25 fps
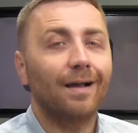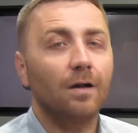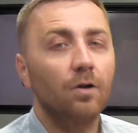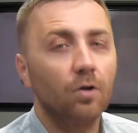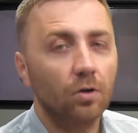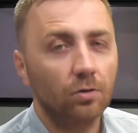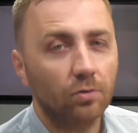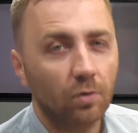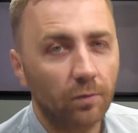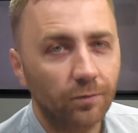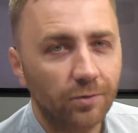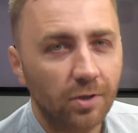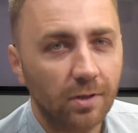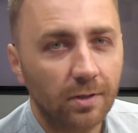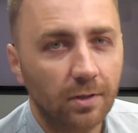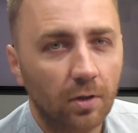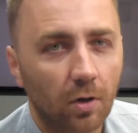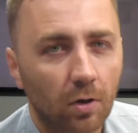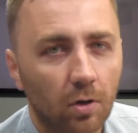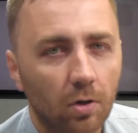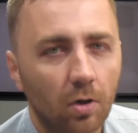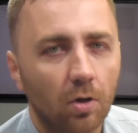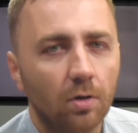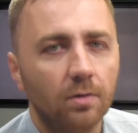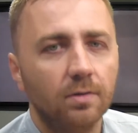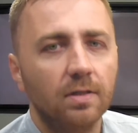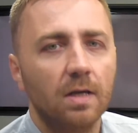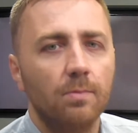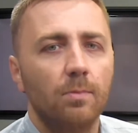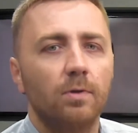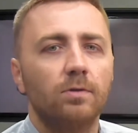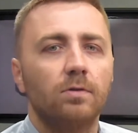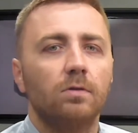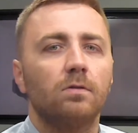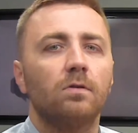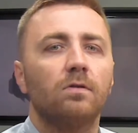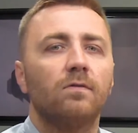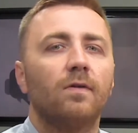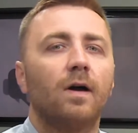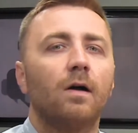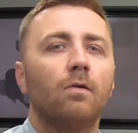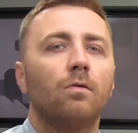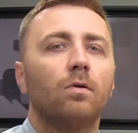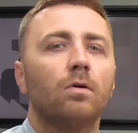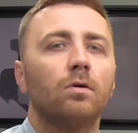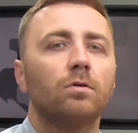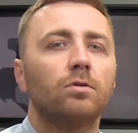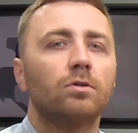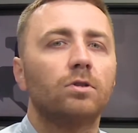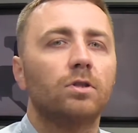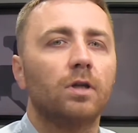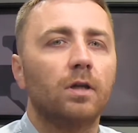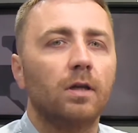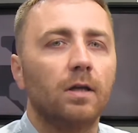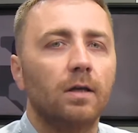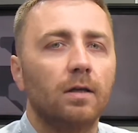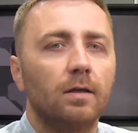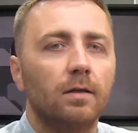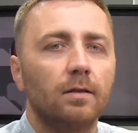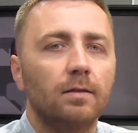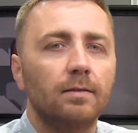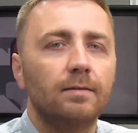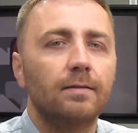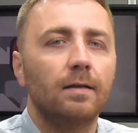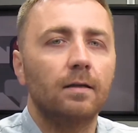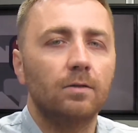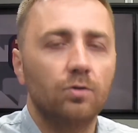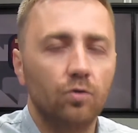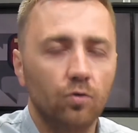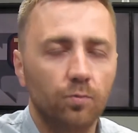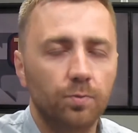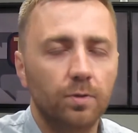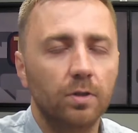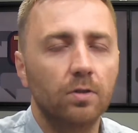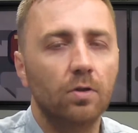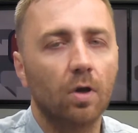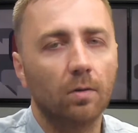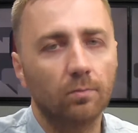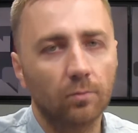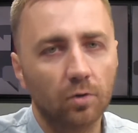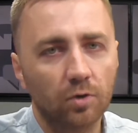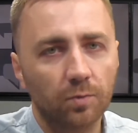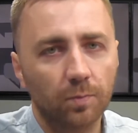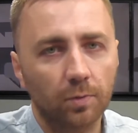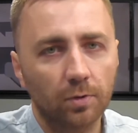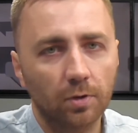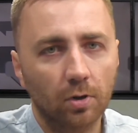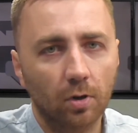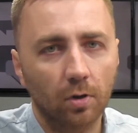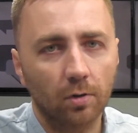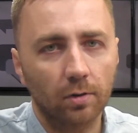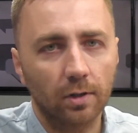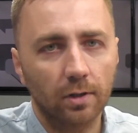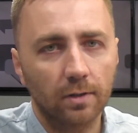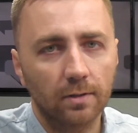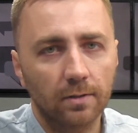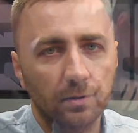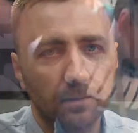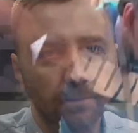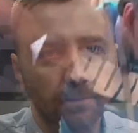tak go to wszystko rozemocjonowało, że stracił przytomność pod koniec.